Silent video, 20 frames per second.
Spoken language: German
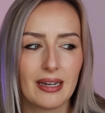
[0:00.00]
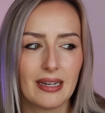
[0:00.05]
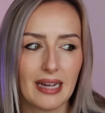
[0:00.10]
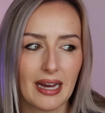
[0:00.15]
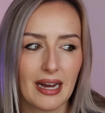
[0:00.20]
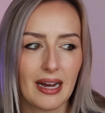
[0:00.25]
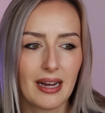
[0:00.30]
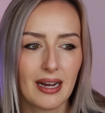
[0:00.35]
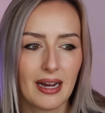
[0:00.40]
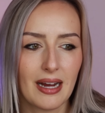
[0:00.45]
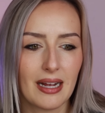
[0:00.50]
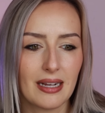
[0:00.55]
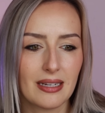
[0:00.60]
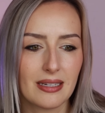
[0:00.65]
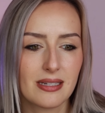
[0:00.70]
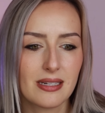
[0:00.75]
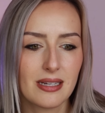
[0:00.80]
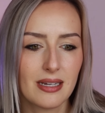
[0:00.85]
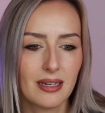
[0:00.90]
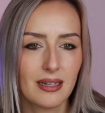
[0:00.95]

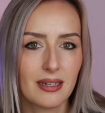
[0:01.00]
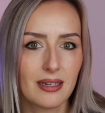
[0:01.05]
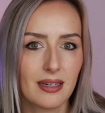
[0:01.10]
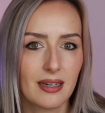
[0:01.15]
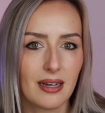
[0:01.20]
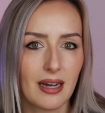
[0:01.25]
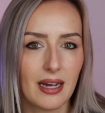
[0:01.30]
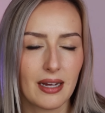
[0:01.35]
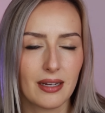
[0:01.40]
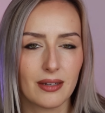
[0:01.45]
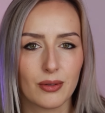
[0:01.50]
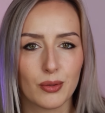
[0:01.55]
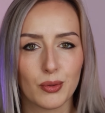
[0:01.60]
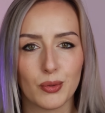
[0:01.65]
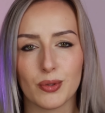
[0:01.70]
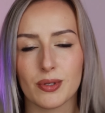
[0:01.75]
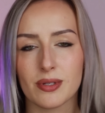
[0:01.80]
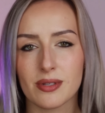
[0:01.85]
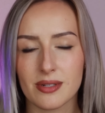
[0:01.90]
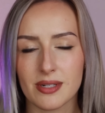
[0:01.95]
nachhaltig einen
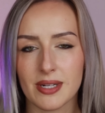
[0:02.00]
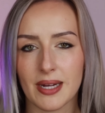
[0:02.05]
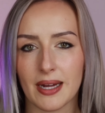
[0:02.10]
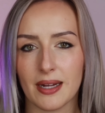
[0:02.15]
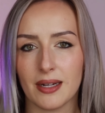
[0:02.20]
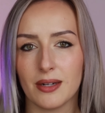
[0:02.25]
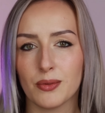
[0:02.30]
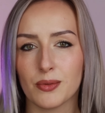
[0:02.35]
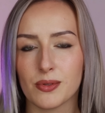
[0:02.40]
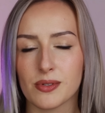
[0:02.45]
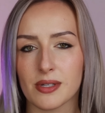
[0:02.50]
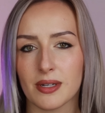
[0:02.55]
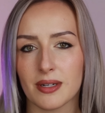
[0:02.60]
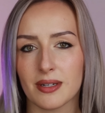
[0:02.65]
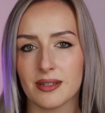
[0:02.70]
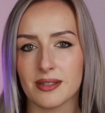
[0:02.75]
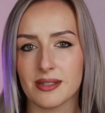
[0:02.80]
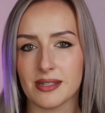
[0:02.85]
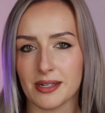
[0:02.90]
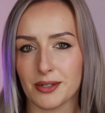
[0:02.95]
großen Teil unserer
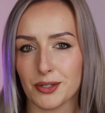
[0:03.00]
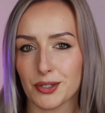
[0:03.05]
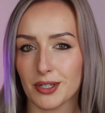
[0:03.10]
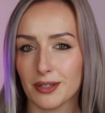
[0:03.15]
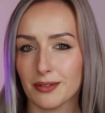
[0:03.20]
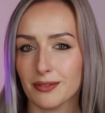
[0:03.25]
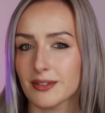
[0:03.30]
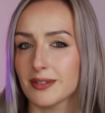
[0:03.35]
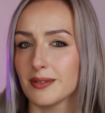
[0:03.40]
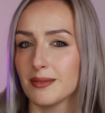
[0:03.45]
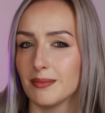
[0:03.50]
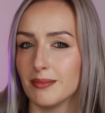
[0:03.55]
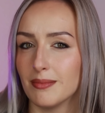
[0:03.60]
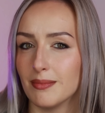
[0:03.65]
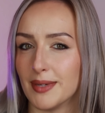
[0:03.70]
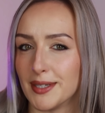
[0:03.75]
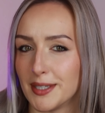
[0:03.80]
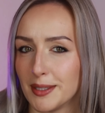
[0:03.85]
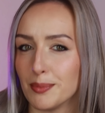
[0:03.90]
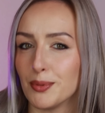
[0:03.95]
Gesellschaft
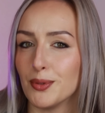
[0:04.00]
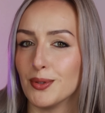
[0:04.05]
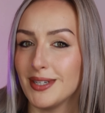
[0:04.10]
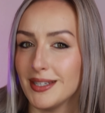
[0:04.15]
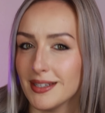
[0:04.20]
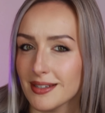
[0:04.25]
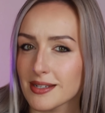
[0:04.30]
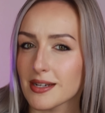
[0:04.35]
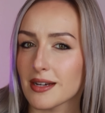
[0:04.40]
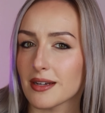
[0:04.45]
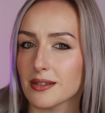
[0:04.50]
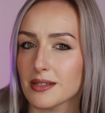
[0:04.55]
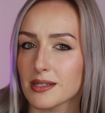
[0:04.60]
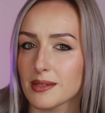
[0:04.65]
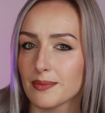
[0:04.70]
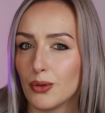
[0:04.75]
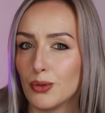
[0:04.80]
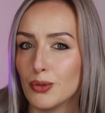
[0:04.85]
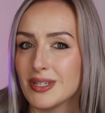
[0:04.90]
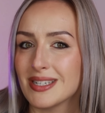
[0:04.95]
manipuliert hat.
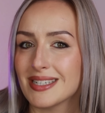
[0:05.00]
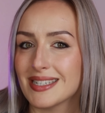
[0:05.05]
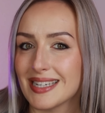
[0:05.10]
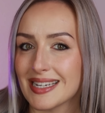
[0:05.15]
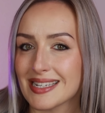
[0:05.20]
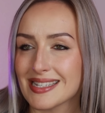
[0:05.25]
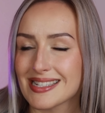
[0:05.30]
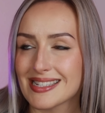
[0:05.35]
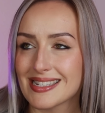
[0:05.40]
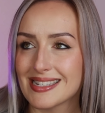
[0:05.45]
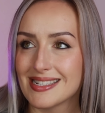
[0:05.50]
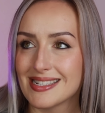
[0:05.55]
Und dass